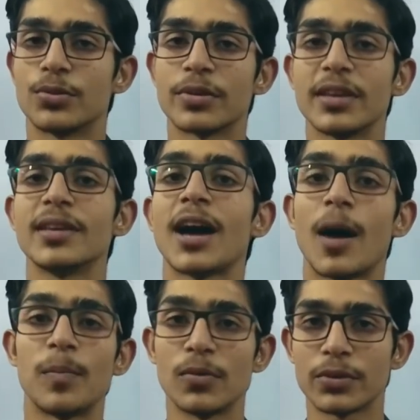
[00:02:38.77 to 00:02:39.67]
जो कि
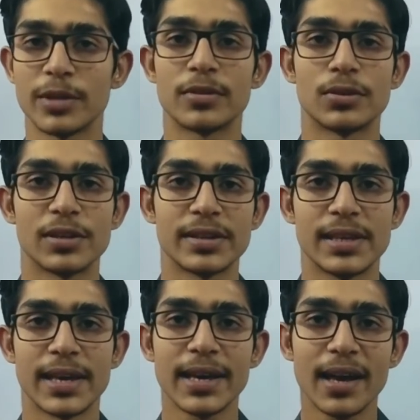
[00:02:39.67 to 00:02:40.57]
आप लोग की
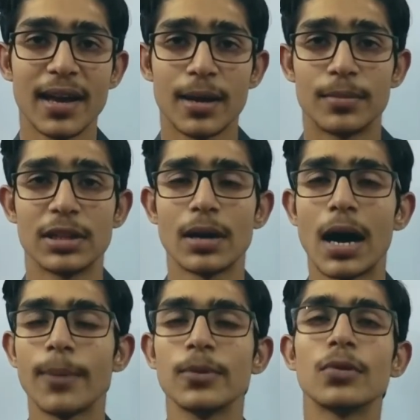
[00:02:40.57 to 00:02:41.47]
बदौलत ही है मतलब
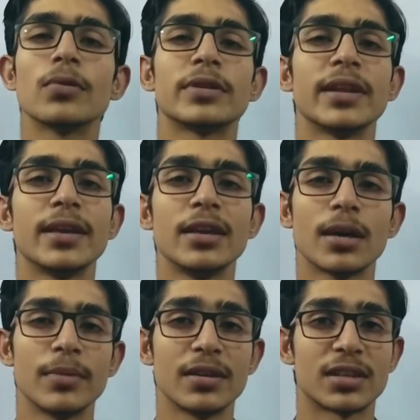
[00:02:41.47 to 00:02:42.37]
आप लोगों ने ही
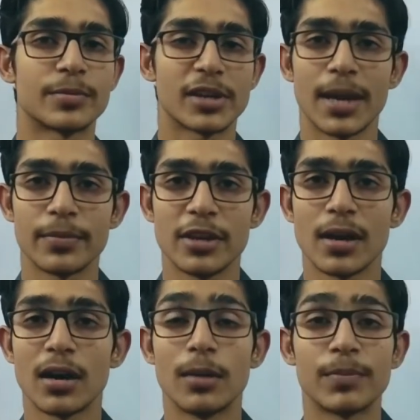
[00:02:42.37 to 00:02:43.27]
हमें सब्सक्राइब
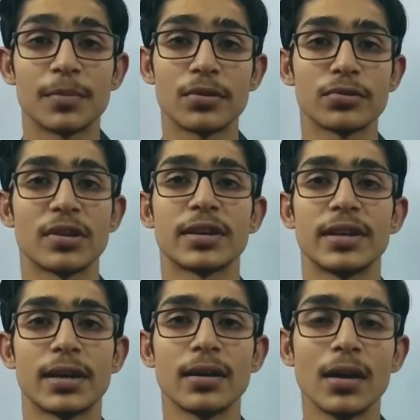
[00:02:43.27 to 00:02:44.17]
किया हम पर भरोसा
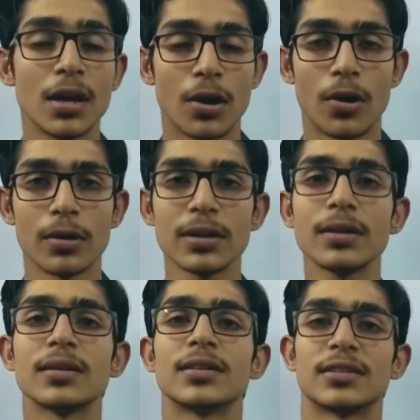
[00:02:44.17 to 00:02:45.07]
किया और